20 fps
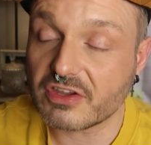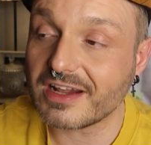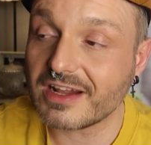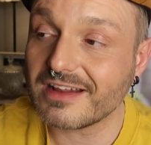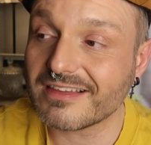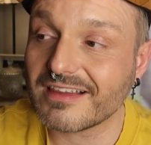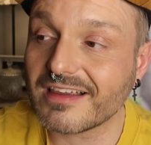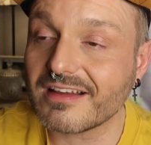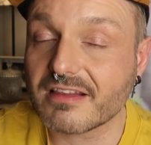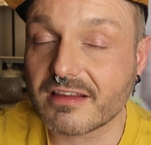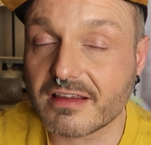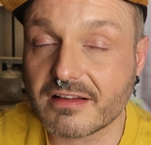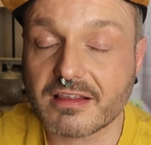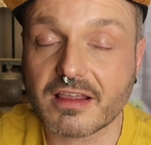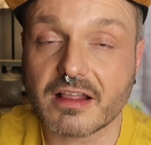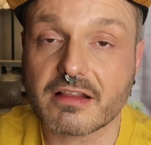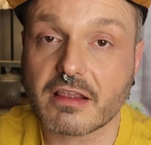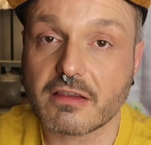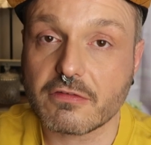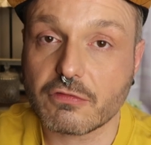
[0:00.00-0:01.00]
J'y allais très, très,
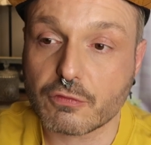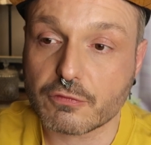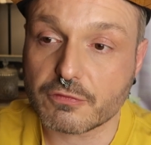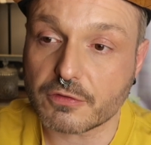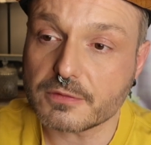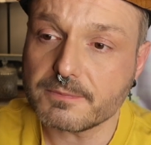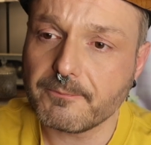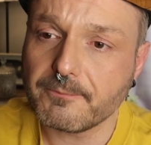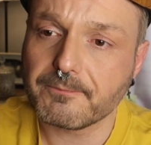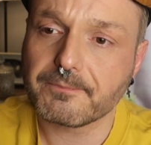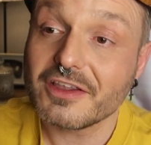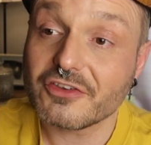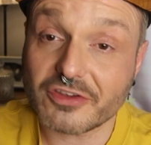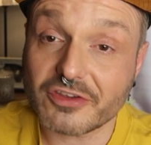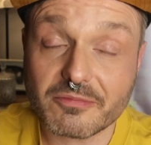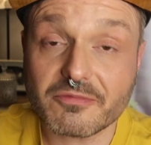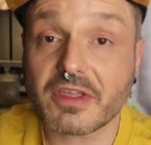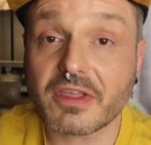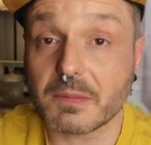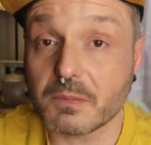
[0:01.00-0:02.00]
très, très souvent.
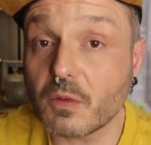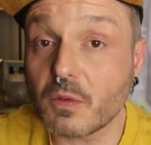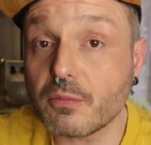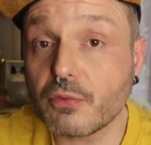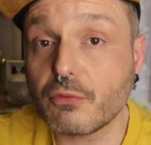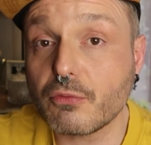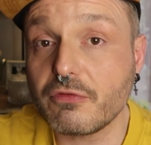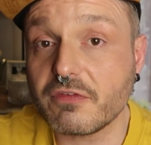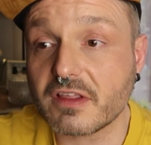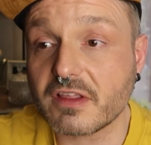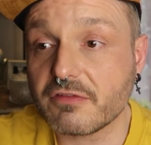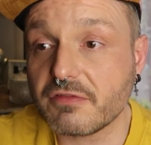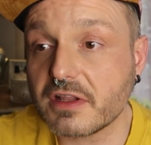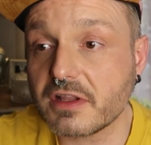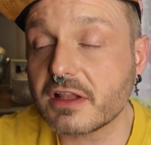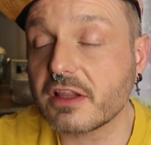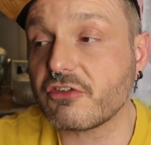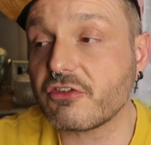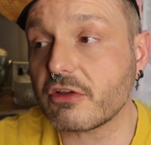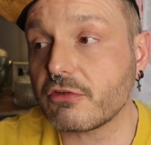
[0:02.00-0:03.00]
J'aime vraiment beaucoup cette
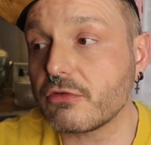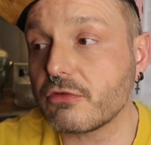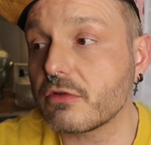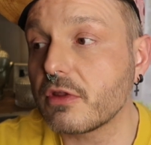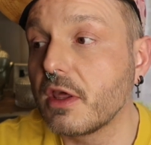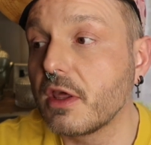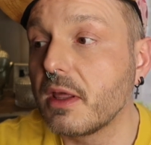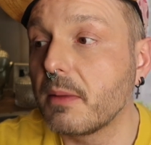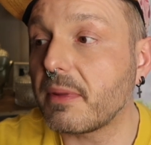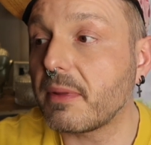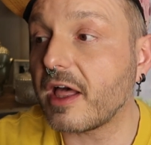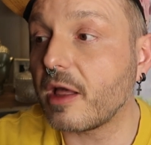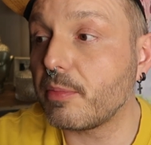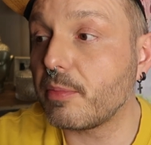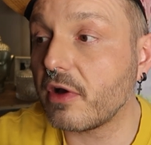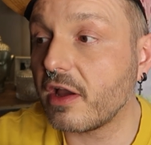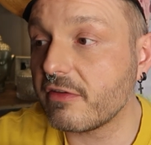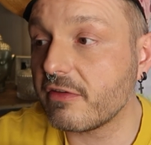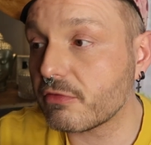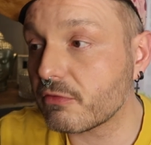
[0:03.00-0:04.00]
ville, déjà d'une par
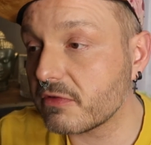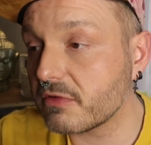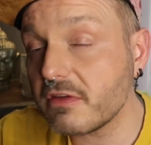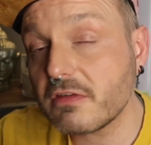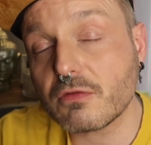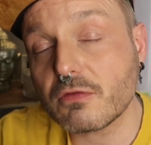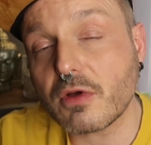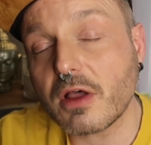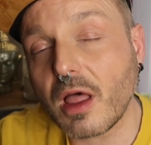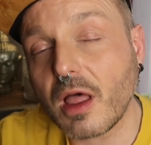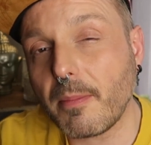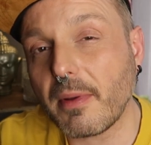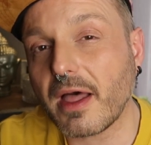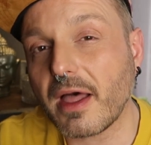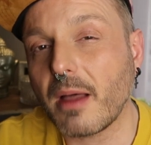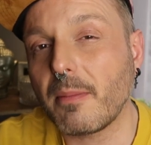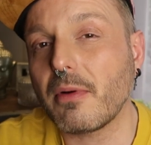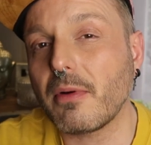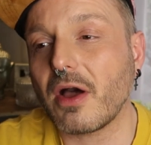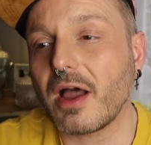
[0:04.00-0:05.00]
rapport à son histoire,
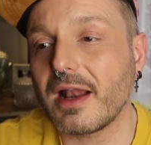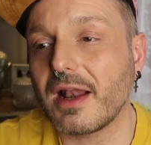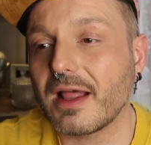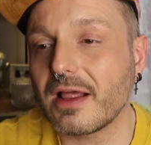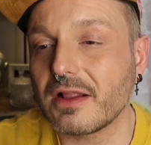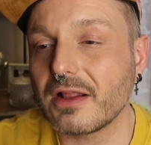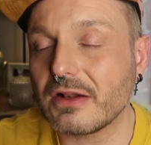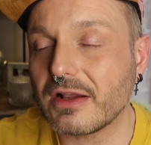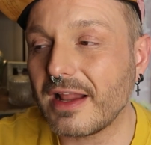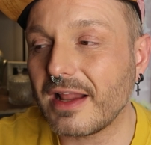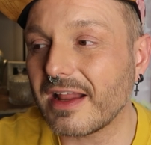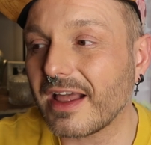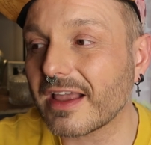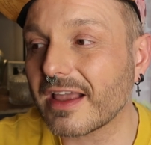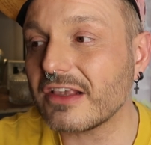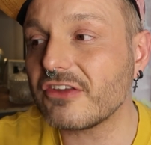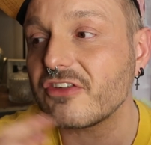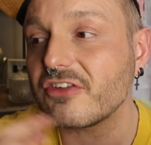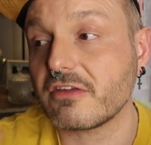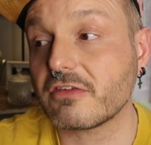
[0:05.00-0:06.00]
par rapport à la, à la
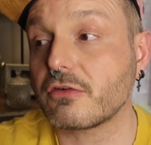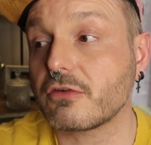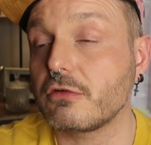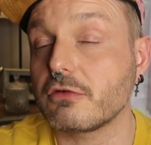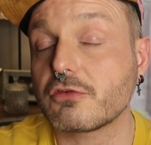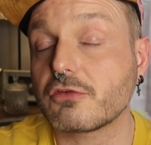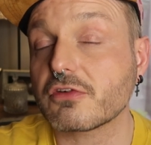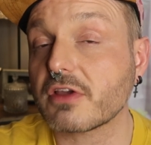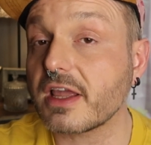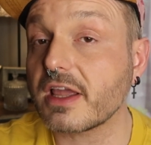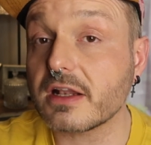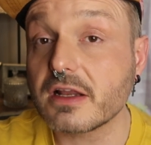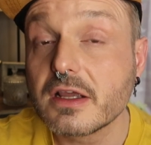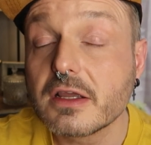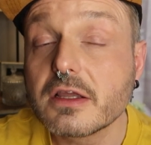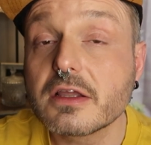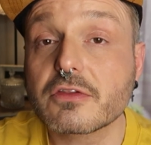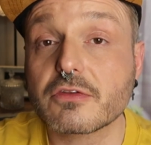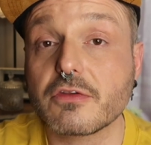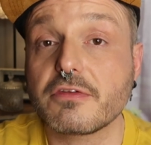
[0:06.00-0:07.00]
richesse culturelle culturel
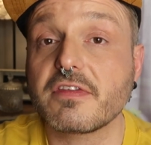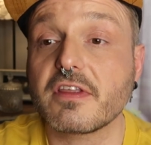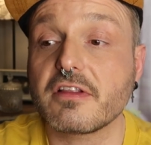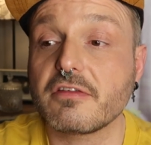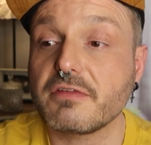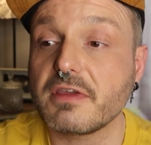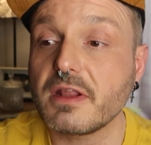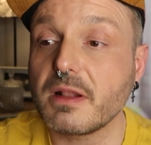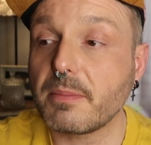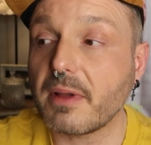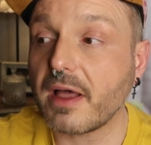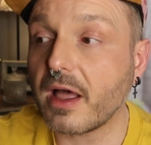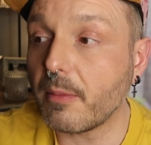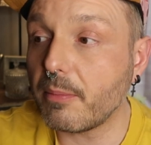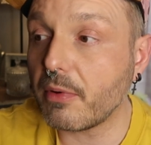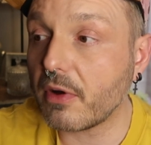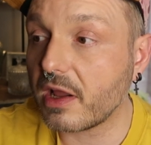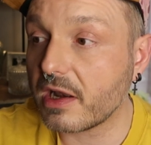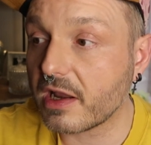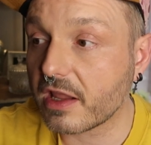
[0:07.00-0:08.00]
de cette ville, par
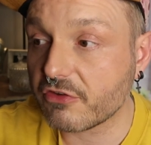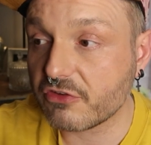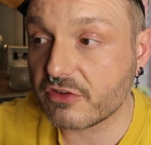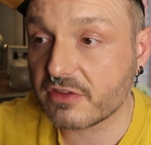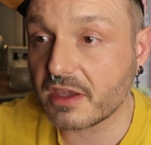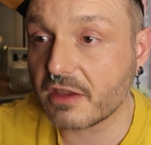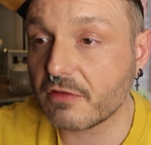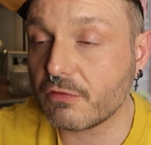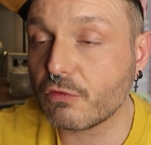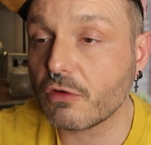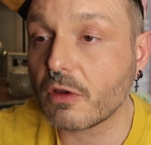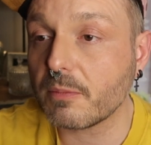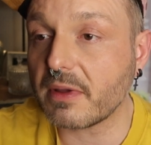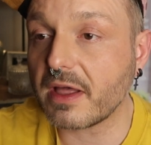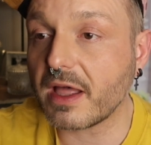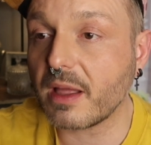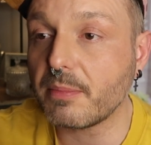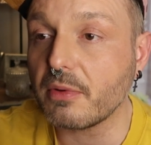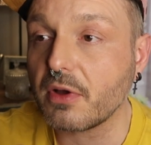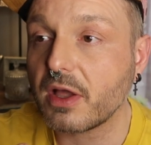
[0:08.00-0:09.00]
rapport à l'architecture,
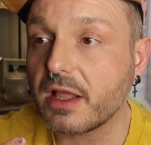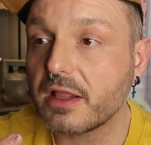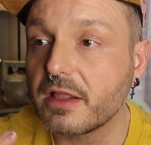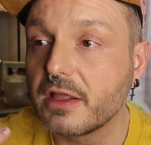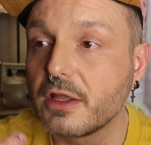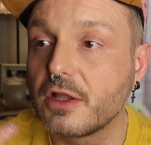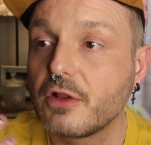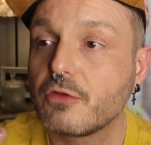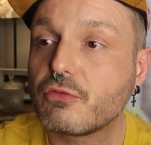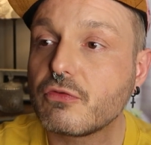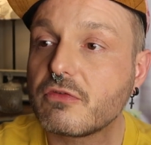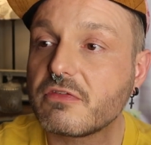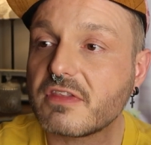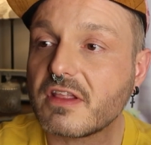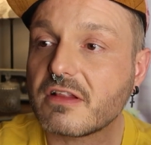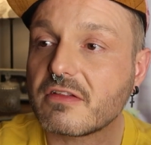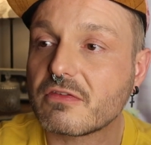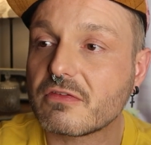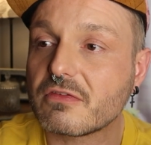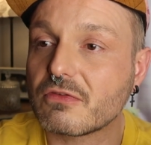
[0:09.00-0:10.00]
par rapport à tout
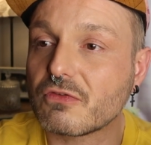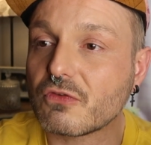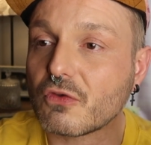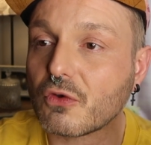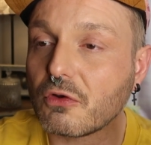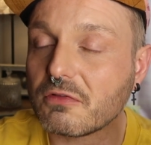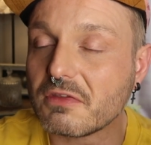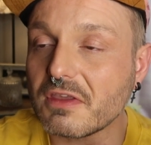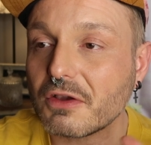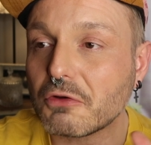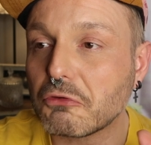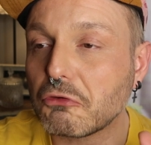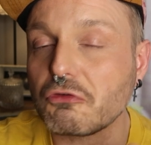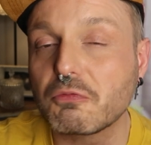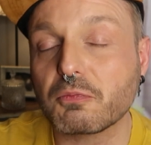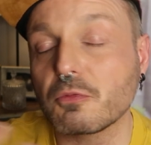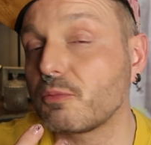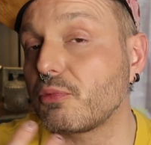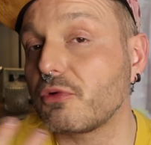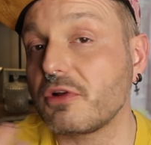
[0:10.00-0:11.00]
ce côté
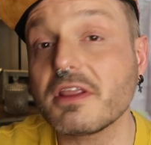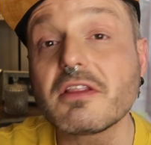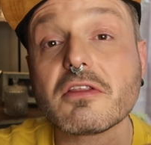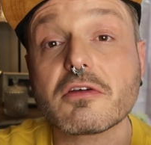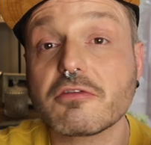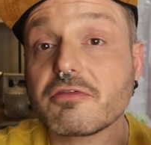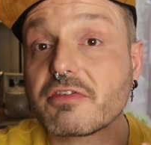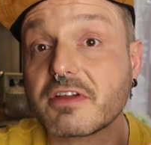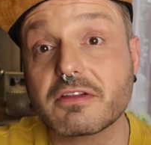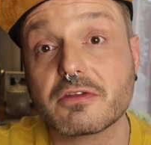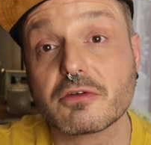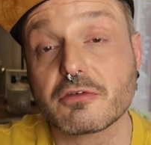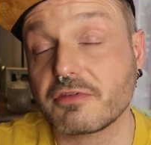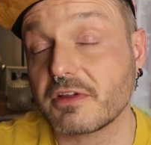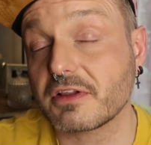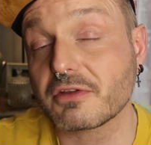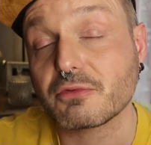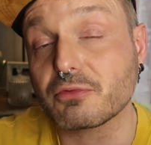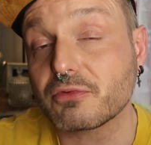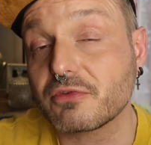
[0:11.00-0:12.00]
cosmopolite, en fin, en
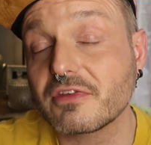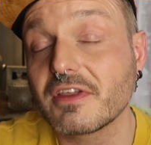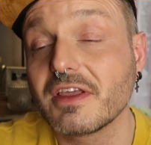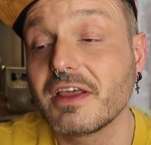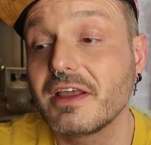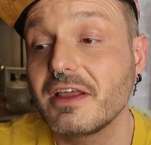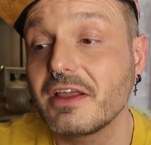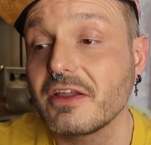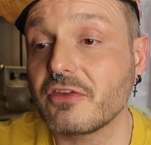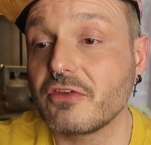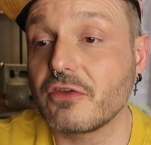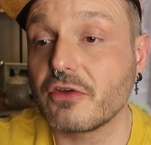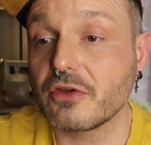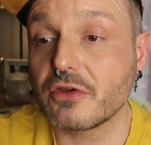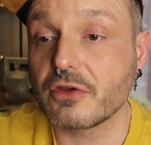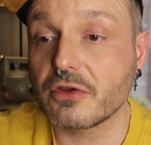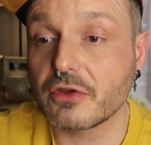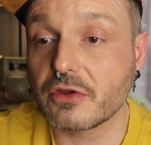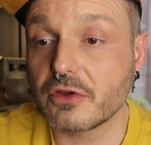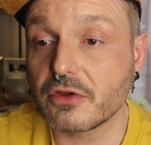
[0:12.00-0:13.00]
fin de compte,
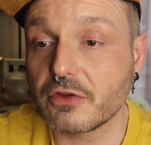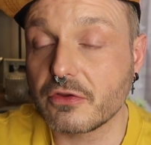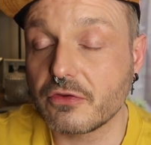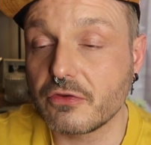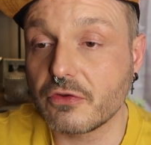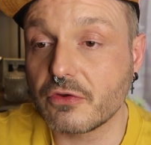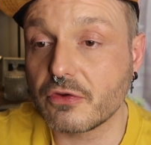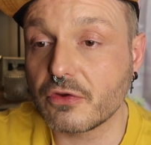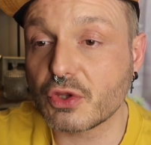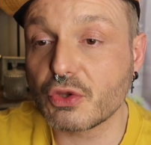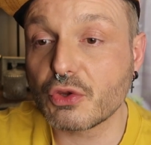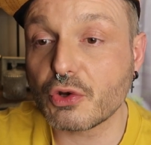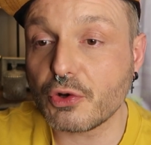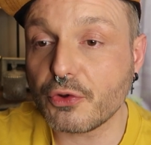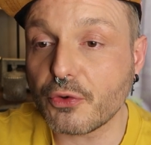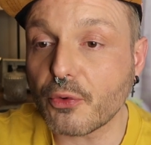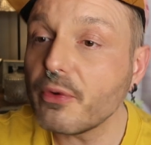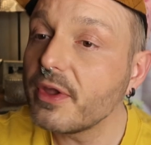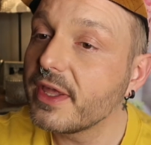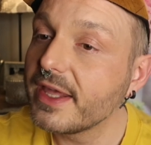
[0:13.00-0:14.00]
de, de,
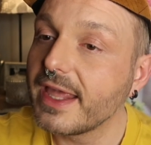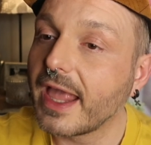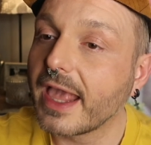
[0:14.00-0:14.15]
Lyon.